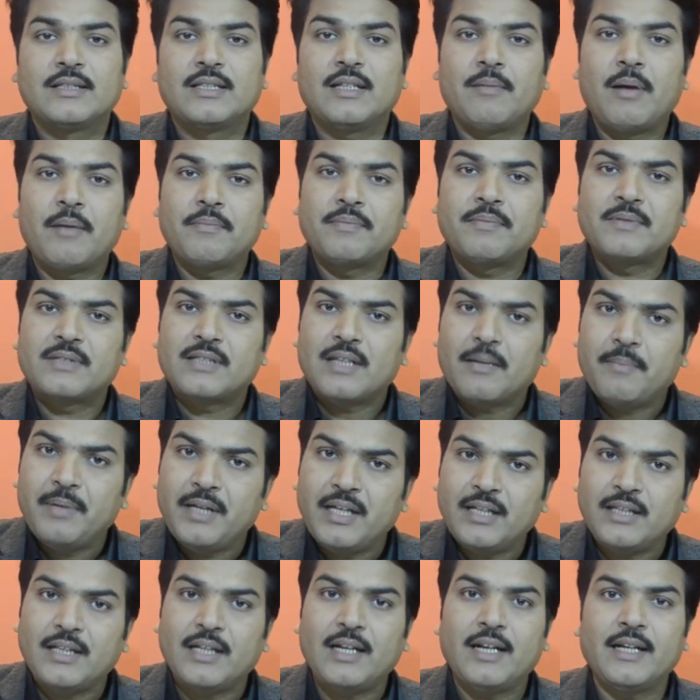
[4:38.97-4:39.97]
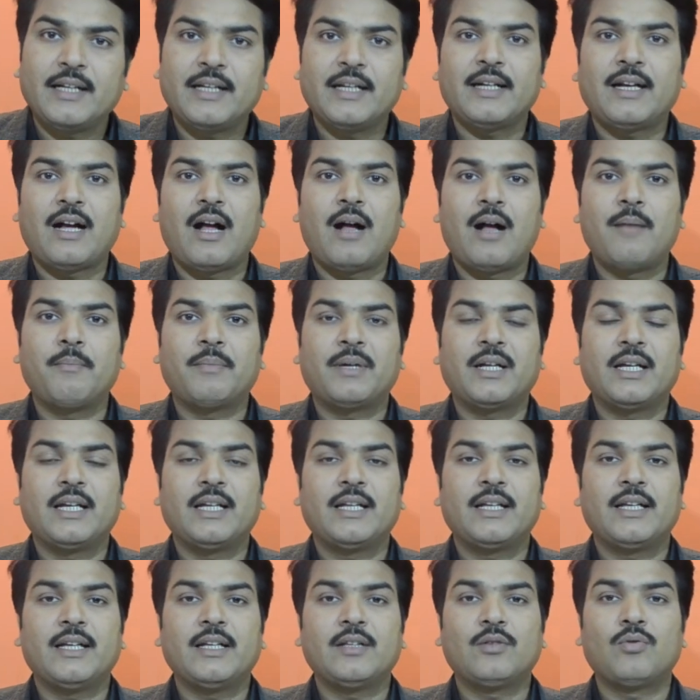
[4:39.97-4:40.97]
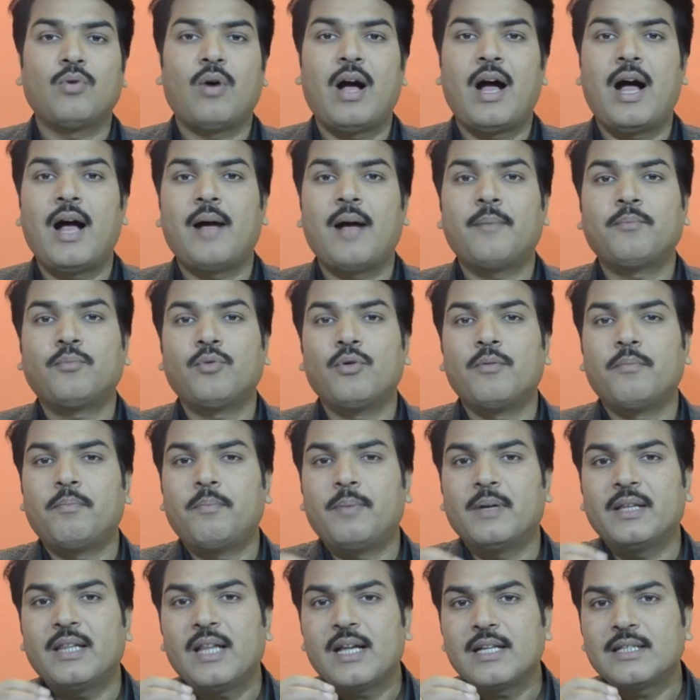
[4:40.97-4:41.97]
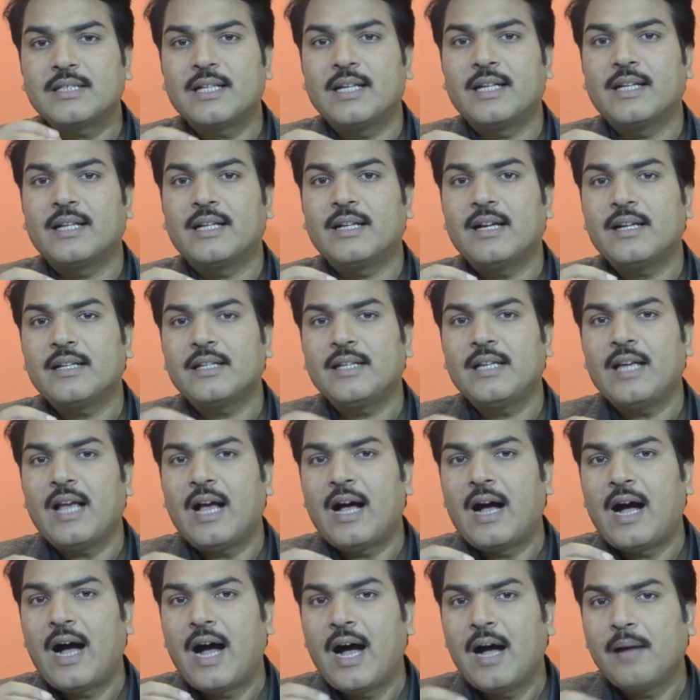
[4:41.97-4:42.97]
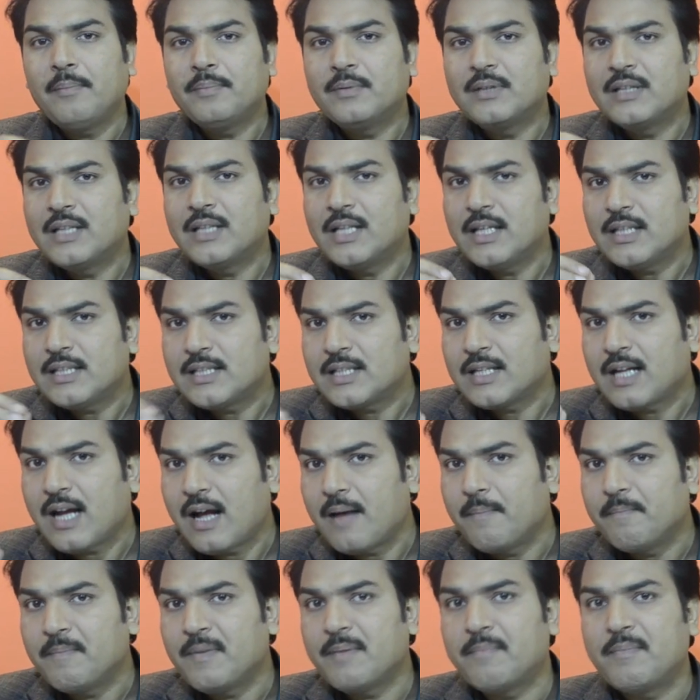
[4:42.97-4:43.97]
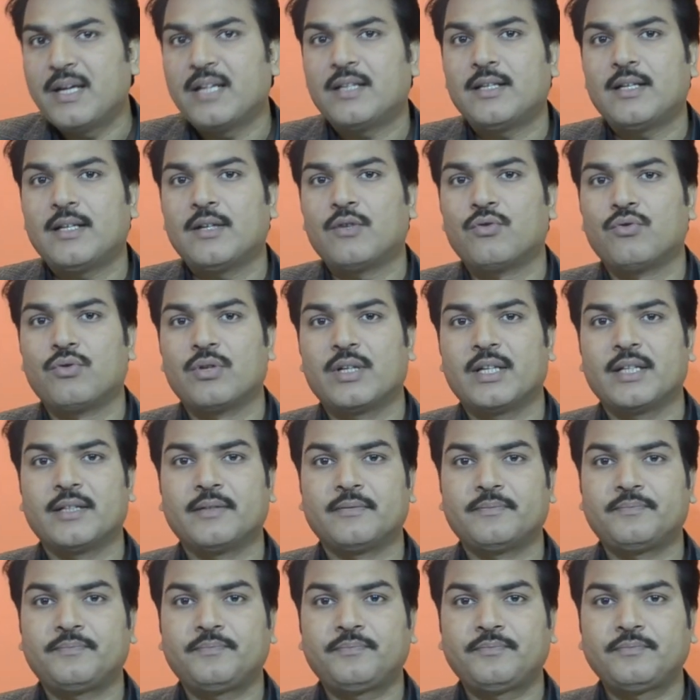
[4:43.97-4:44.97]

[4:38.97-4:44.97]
जब आप सभी तरह के काम करेंगे तो आपको पता चलेगा कि आप किस काम में बेहतर हो रहे हैं